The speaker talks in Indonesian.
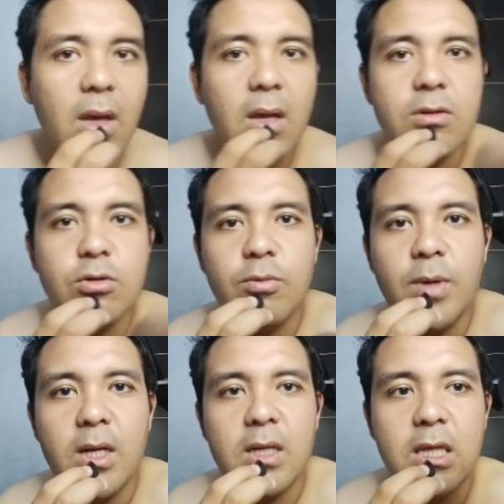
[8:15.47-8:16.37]
oke cukup
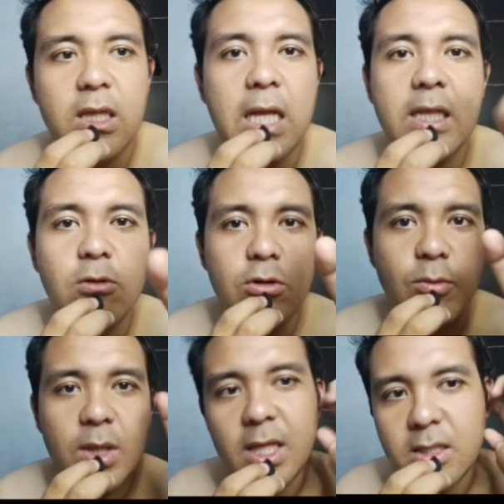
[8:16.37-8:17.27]
ya nanti, nanti gue
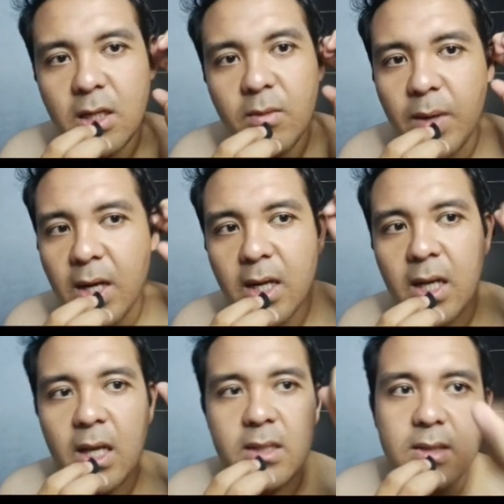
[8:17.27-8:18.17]
coba testing
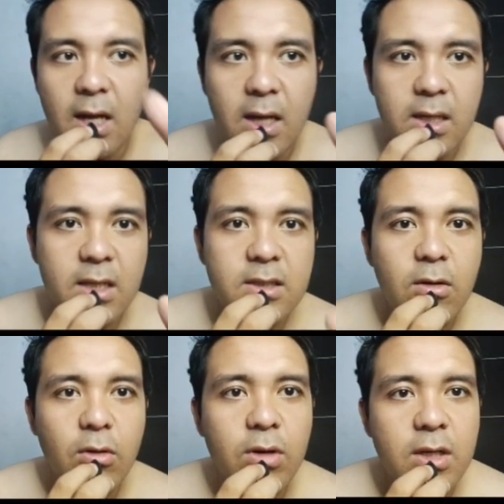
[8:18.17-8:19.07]
pakai Neza
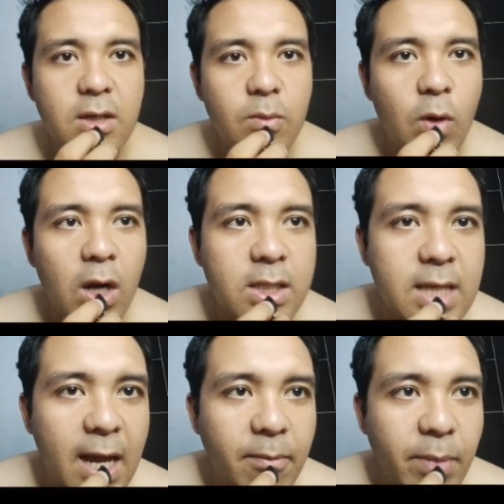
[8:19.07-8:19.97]
Neza kalau Neza buang
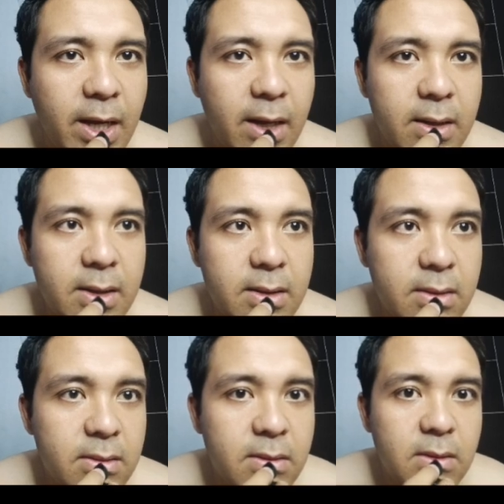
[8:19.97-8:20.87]
siapa ya
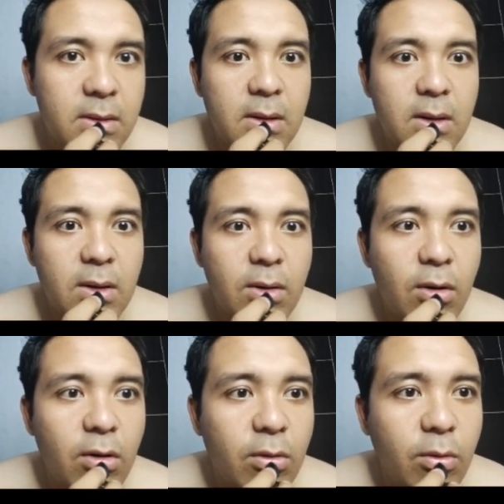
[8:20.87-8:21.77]

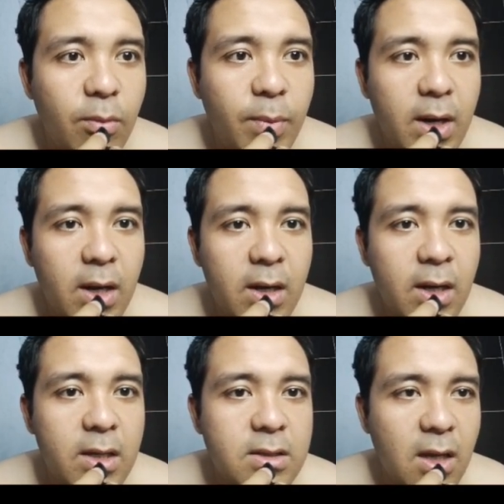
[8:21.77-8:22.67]
kalau gue pakai ke
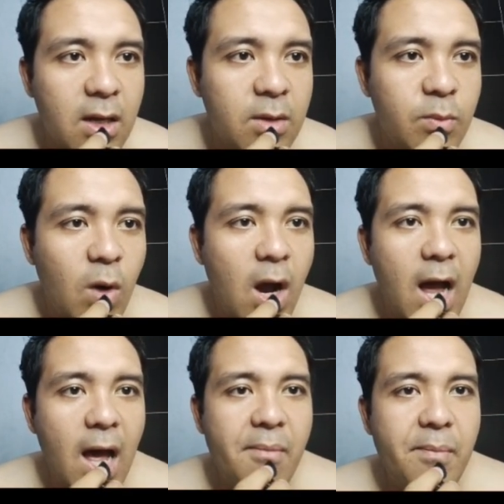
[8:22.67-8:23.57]
Neza yang dibuang
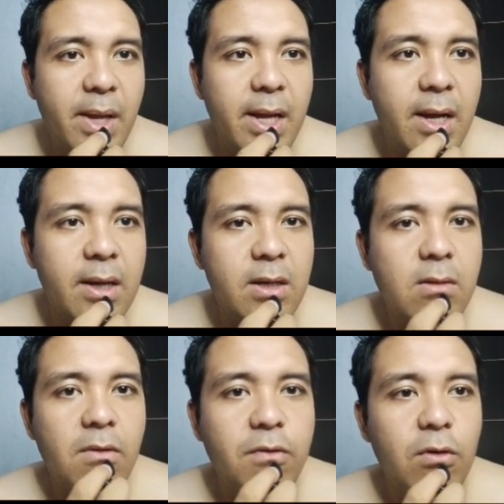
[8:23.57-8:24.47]
apa ya
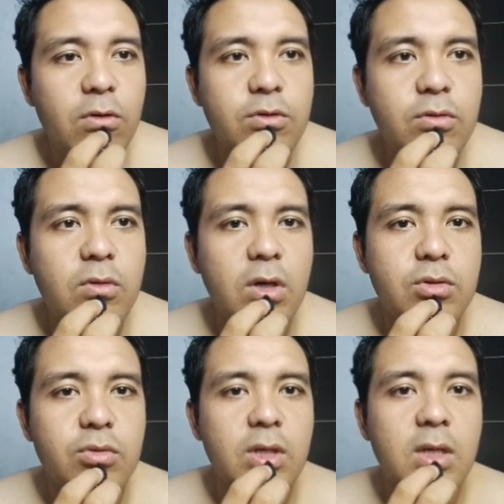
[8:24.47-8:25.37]
ini udah full
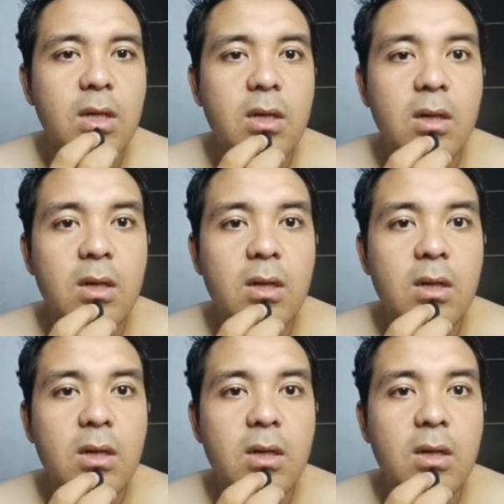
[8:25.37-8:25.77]
juga cuy